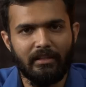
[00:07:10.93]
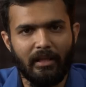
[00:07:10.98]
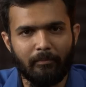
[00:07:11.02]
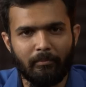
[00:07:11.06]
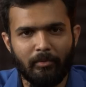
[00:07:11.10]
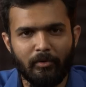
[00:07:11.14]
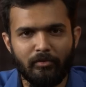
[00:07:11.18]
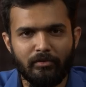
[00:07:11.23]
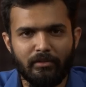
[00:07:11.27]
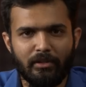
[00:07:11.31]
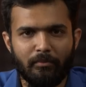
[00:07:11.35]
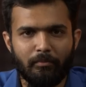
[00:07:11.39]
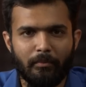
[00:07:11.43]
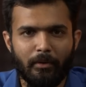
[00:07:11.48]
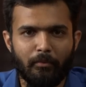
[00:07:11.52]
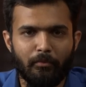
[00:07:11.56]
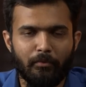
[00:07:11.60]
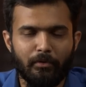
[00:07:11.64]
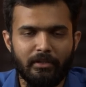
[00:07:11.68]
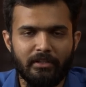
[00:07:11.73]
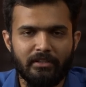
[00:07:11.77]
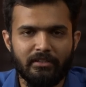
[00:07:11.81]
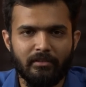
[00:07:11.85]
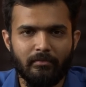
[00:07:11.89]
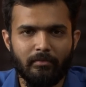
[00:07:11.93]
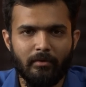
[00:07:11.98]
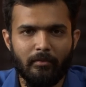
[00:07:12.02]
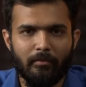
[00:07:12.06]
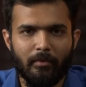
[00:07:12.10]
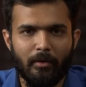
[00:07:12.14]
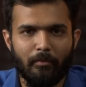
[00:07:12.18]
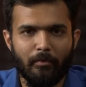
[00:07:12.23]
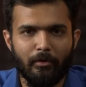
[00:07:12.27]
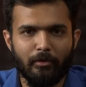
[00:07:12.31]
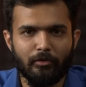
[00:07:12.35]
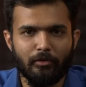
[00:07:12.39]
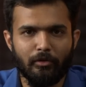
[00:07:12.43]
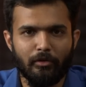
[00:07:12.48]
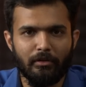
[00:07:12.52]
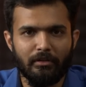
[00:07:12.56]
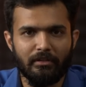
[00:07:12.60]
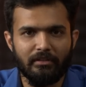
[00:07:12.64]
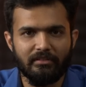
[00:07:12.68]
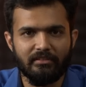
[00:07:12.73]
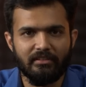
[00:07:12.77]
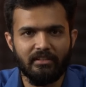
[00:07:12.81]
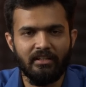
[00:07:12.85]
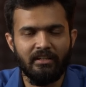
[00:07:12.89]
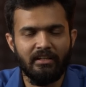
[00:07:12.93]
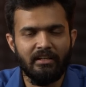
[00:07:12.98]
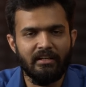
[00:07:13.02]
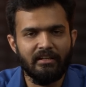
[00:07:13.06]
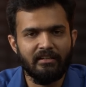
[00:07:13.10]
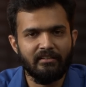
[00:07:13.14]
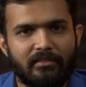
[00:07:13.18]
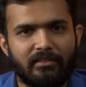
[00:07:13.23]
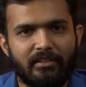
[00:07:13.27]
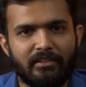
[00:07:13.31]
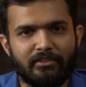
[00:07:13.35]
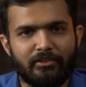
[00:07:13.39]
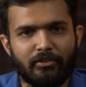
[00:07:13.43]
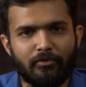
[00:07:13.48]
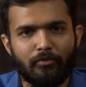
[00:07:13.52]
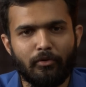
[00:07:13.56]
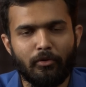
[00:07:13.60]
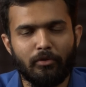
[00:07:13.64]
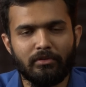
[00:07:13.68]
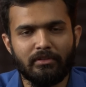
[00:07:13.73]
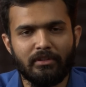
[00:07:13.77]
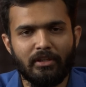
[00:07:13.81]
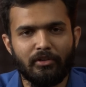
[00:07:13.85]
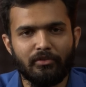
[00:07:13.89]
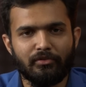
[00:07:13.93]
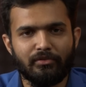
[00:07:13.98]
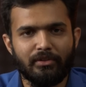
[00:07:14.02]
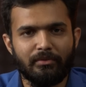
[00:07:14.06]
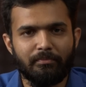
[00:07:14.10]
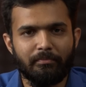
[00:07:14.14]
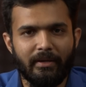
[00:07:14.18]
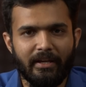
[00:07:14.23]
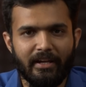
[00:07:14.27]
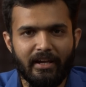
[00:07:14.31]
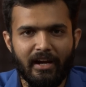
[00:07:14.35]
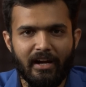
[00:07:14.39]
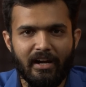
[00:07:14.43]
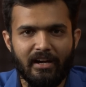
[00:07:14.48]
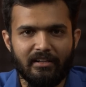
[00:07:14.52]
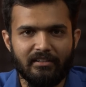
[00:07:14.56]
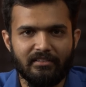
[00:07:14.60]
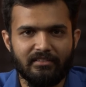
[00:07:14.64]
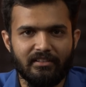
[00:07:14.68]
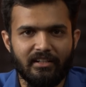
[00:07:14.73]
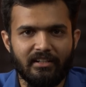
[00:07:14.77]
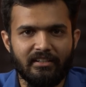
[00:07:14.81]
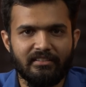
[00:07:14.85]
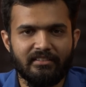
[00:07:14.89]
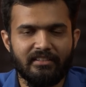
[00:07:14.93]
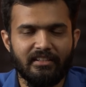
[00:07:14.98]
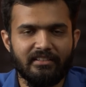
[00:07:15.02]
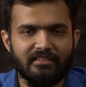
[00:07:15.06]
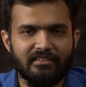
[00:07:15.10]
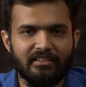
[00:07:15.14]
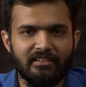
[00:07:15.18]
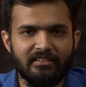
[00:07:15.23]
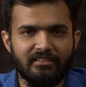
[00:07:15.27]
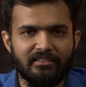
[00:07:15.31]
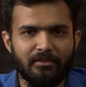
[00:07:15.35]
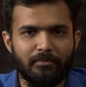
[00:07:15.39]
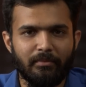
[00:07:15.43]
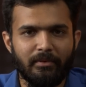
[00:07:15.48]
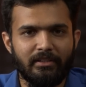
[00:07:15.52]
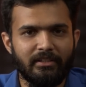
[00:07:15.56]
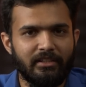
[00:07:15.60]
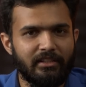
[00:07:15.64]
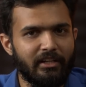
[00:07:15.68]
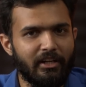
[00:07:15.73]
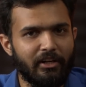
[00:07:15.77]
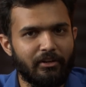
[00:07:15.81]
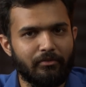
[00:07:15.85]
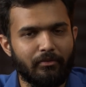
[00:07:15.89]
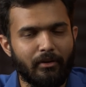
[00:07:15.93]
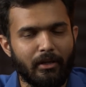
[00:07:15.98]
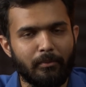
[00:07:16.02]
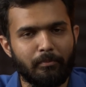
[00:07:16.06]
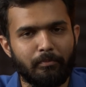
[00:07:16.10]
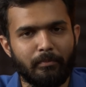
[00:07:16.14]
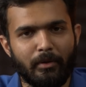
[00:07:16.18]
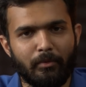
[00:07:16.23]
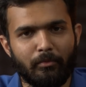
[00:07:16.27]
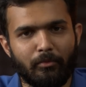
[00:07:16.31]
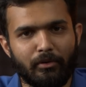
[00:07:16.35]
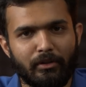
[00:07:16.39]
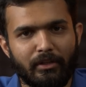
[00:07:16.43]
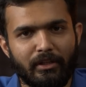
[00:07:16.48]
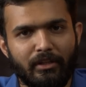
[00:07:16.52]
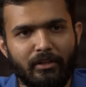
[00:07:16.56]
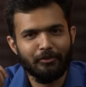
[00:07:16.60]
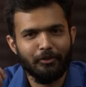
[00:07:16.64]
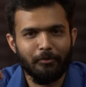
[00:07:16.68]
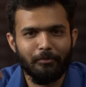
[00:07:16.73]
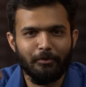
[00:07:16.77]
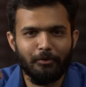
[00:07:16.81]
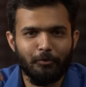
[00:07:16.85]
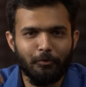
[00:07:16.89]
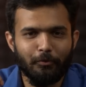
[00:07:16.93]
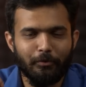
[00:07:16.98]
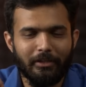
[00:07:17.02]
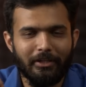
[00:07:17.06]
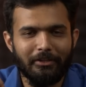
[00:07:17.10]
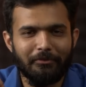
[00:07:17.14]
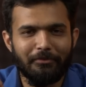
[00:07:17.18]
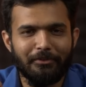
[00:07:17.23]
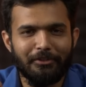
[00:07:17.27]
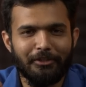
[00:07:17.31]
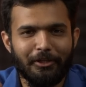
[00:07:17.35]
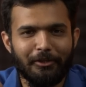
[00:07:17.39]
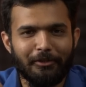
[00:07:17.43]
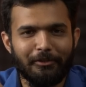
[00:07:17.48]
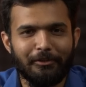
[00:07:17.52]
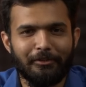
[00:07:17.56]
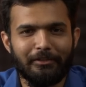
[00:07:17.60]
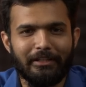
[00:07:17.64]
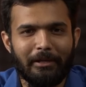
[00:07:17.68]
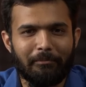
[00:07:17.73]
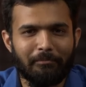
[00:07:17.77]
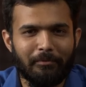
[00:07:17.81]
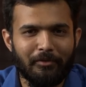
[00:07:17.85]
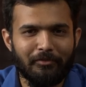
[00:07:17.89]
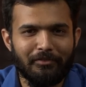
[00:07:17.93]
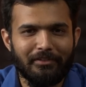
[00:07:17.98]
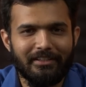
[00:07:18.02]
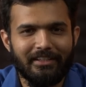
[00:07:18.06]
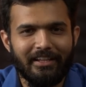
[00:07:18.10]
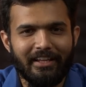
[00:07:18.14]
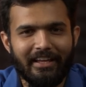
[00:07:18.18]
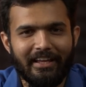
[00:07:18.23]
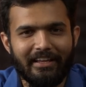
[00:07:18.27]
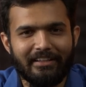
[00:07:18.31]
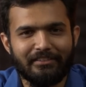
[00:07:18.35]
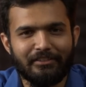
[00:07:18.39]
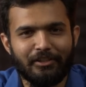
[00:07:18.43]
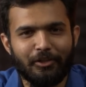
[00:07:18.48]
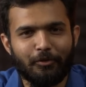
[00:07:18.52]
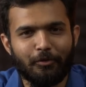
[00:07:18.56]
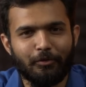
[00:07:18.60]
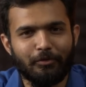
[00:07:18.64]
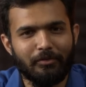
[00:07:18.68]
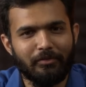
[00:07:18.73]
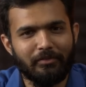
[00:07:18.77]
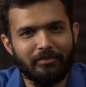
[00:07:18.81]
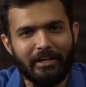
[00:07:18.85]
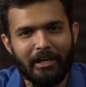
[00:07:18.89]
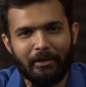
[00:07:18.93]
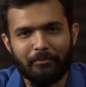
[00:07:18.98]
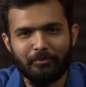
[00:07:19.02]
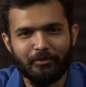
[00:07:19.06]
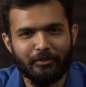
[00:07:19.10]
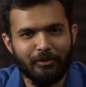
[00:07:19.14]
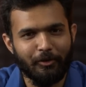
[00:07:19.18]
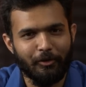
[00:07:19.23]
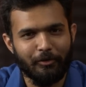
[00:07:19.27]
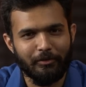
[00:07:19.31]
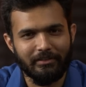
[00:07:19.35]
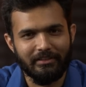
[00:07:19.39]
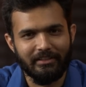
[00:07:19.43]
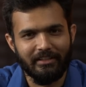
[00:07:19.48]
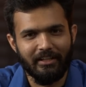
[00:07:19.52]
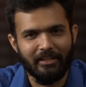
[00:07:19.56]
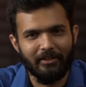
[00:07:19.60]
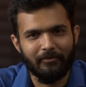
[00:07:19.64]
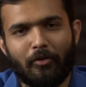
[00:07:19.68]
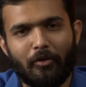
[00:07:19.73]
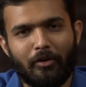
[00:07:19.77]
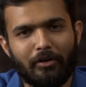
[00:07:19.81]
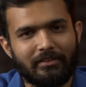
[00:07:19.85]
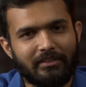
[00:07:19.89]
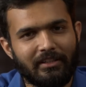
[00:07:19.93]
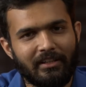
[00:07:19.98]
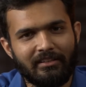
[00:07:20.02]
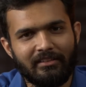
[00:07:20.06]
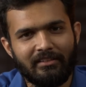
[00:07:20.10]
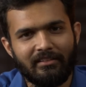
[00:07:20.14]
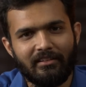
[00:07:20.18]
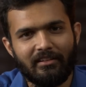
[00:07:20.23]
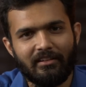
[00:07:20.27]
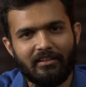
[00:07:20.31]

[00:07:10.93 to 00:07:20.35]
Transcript: ল্যাপটপটিতে মেমোরি হিসেবে ব্যবহার করা হয়েছে সিক্সটি ফোর থাউজেন্ড মেগাহার্জের সিক্সটিন জিবি ডিডিআর ফাইভ মেমোরি তবে দুঃখের বিষয় হলো ল্যাপটপটিতে এক্সট্রা কোনো র্যাম স্লট নেই অর্থাৎ